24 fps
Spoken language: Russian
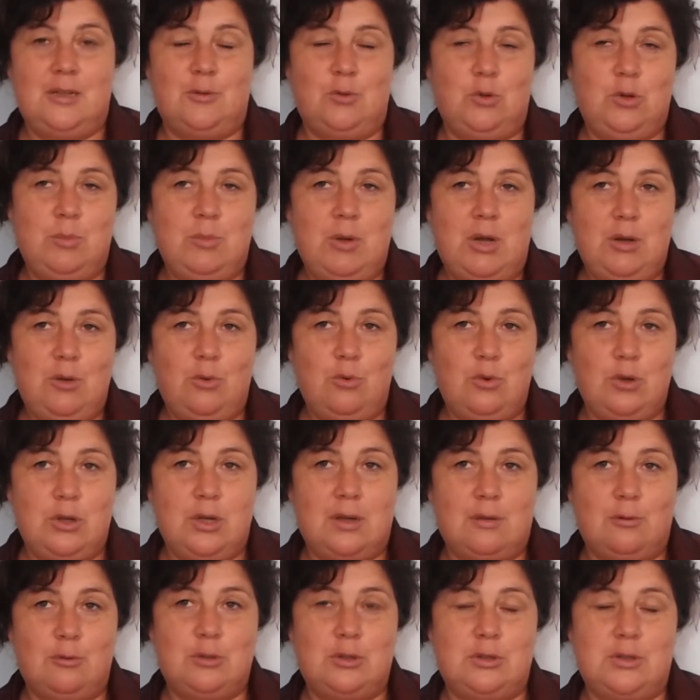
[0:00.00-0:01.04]
Ну, не могу
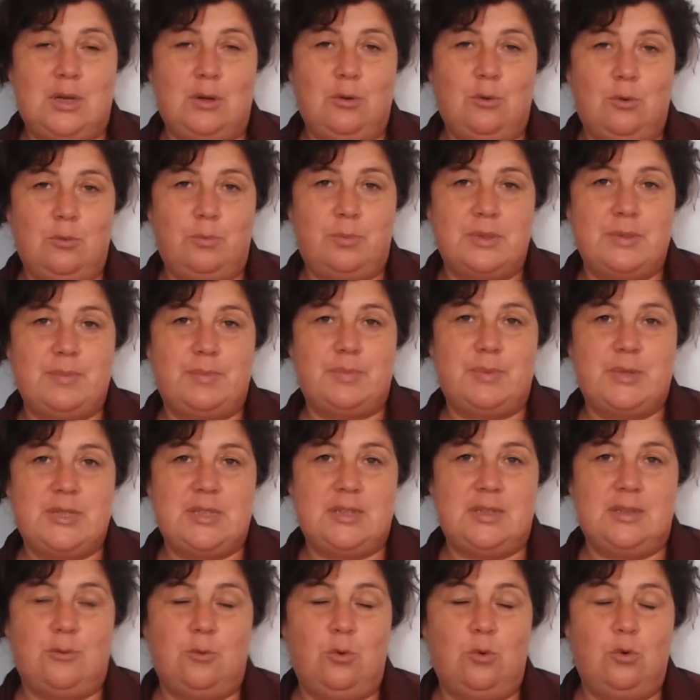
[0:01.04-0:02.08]
я вот
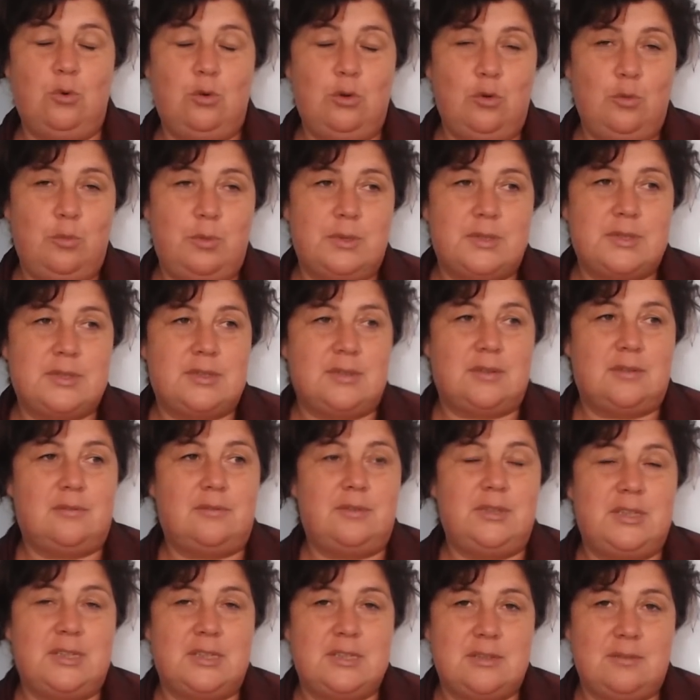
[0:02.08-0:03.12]
э, углубиться в
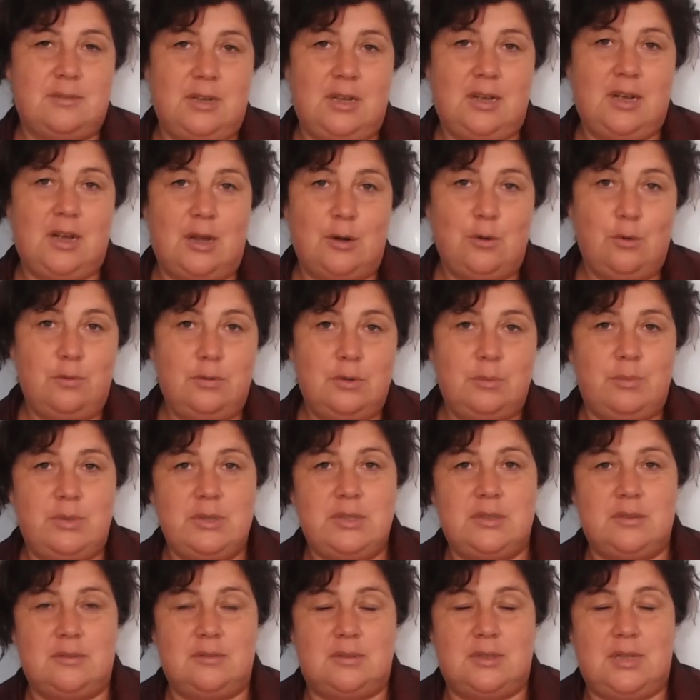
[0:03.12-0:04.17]
этих своих коров и
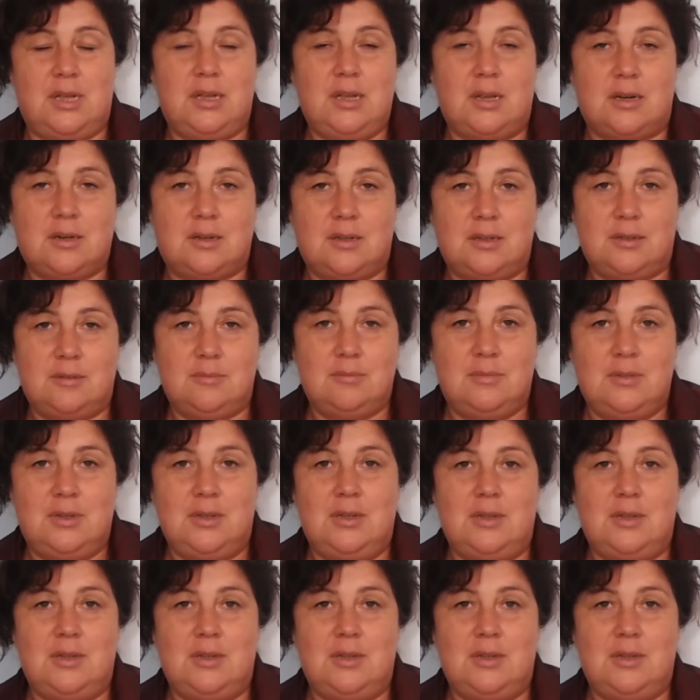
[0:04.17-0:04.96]
быть дояркой.